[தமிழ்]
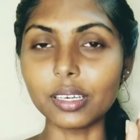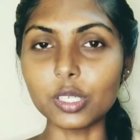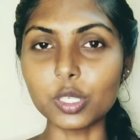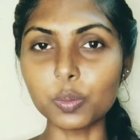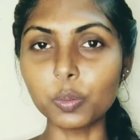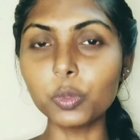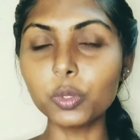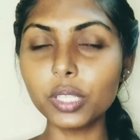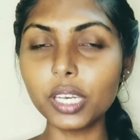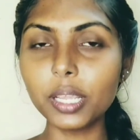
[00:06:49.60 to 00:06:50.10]

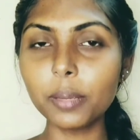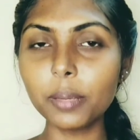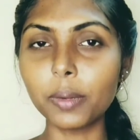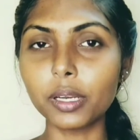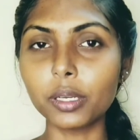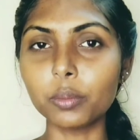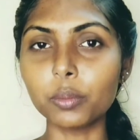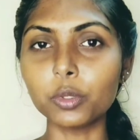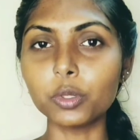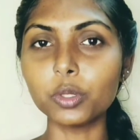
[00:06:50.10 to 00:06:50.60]
ஸ்மூத்னிங்
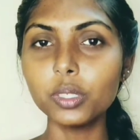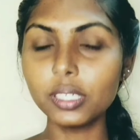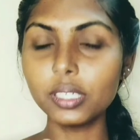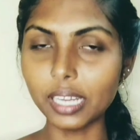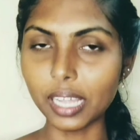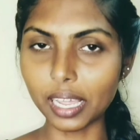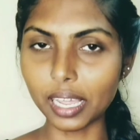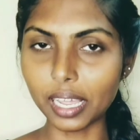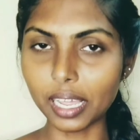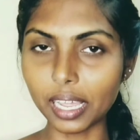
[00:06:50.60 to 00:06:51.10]
பண்ணும்போது
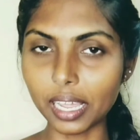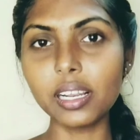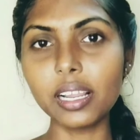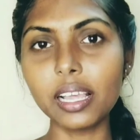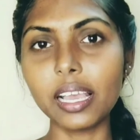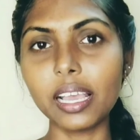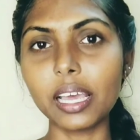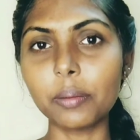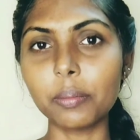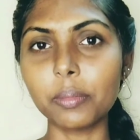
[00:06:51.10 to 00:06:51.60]
நேச்சுரல்
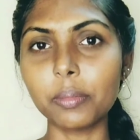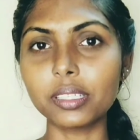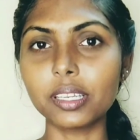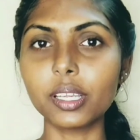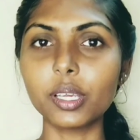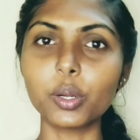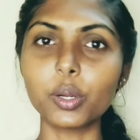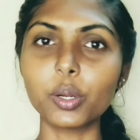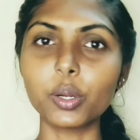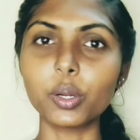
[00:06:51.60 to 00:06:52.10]
ஹேர்
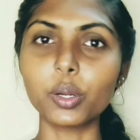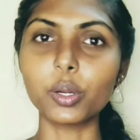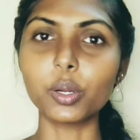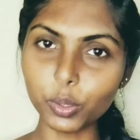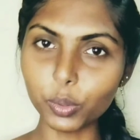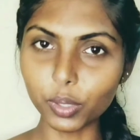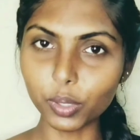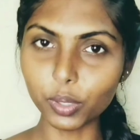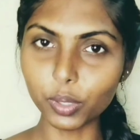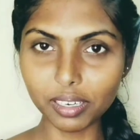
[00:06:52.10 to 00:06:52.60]
மாதிரியே இருக்கும் எந்த
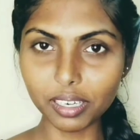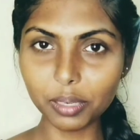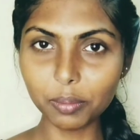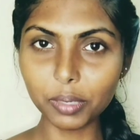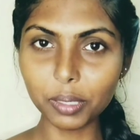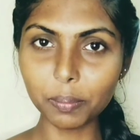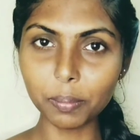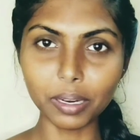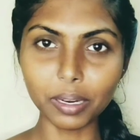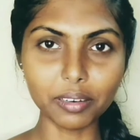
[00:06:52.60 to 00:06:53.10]
ஒரு
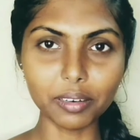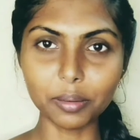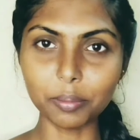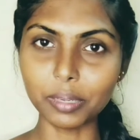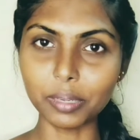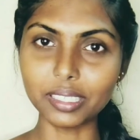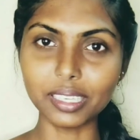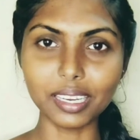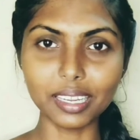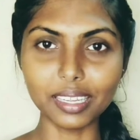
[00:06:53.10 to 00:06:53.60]
ட்ரீட்மெண்ட் பண்ணுற
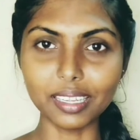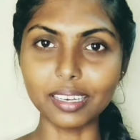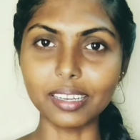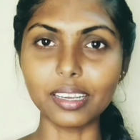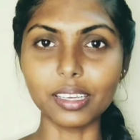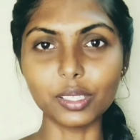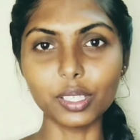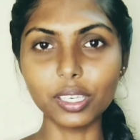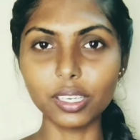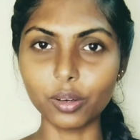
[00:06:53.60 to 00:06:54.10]
மாதிரியே
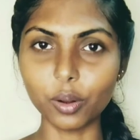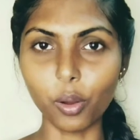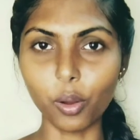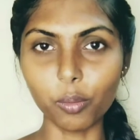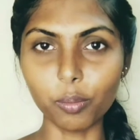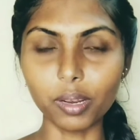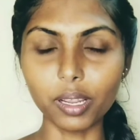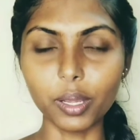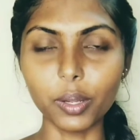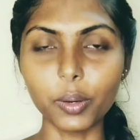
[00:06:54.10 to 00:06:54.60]
இருக்காது
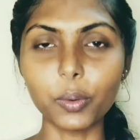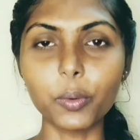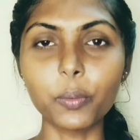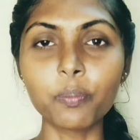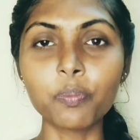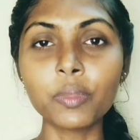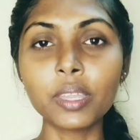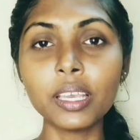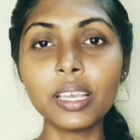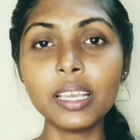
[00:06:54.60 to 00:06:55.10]
நார்மலாக இருக்கும்
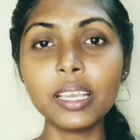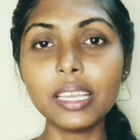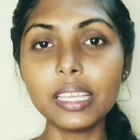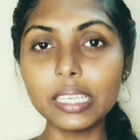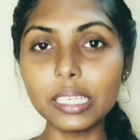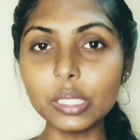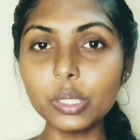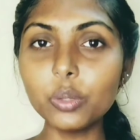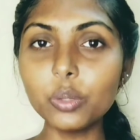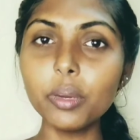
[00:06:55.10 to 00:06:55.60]

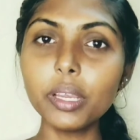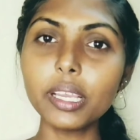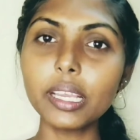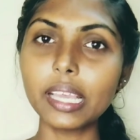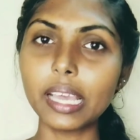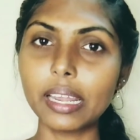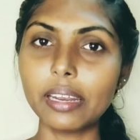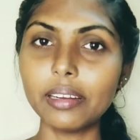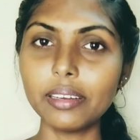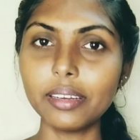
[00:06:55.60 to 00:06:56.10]
இதுவே
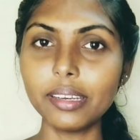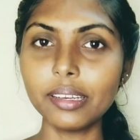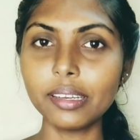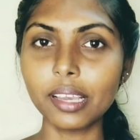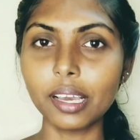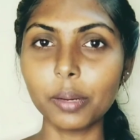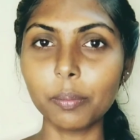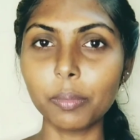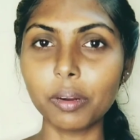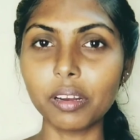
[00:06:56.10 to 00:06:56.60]
கேரட்டின்
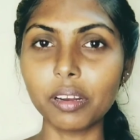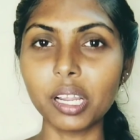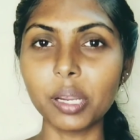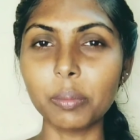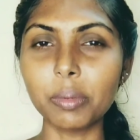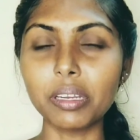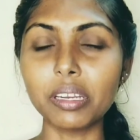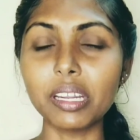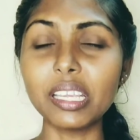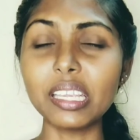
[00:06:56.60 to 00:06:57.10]
யார் பண்ணலாம்
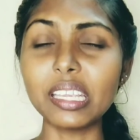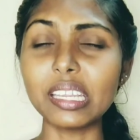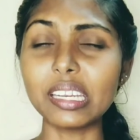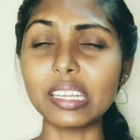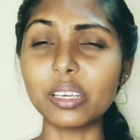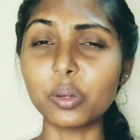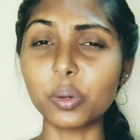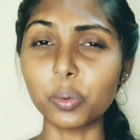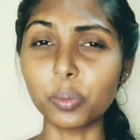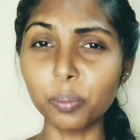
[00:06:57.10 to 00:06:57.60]
அப்படின்னா
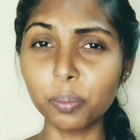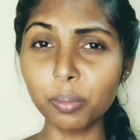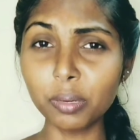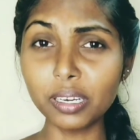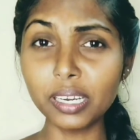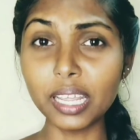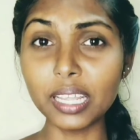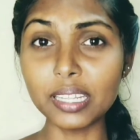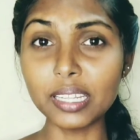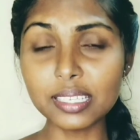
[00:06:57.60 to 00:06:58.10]
எனக்கு ரொம்ப
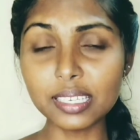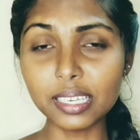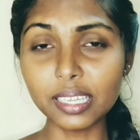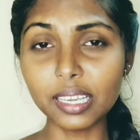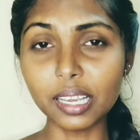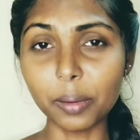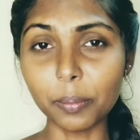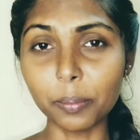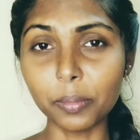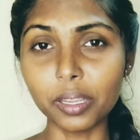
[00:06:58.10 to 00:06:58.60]
டென்சிட்டி
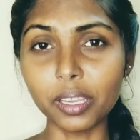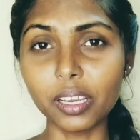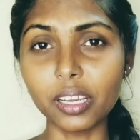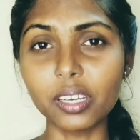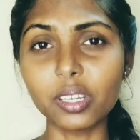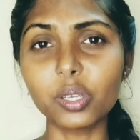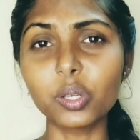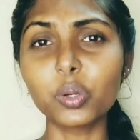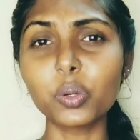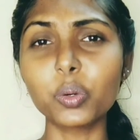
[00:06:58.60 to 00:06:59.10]
கம்மியாக
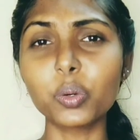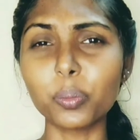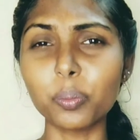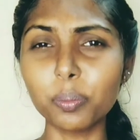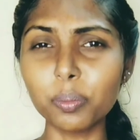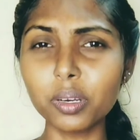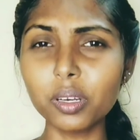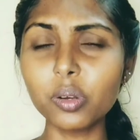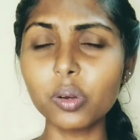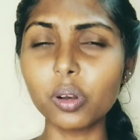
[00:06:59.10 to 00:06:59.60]
இருக்குது
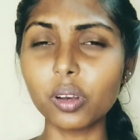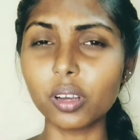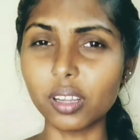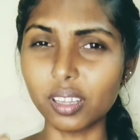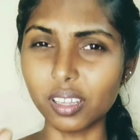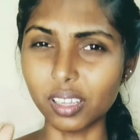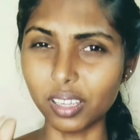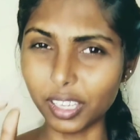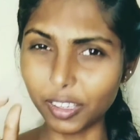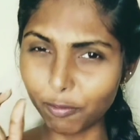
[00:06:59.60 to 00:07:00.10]
ரொம்ப
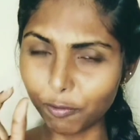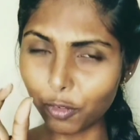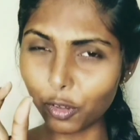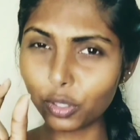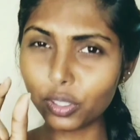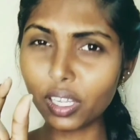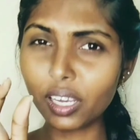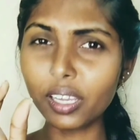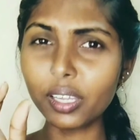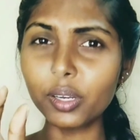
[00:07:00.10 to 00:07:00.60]

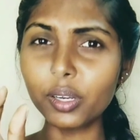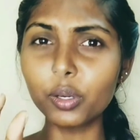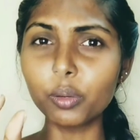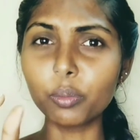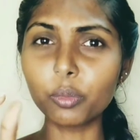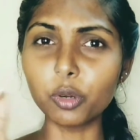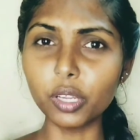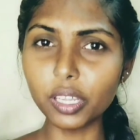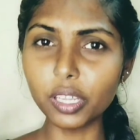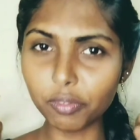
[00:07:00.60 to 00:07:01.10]
இவ்வளோதான் இருக்குது முடிய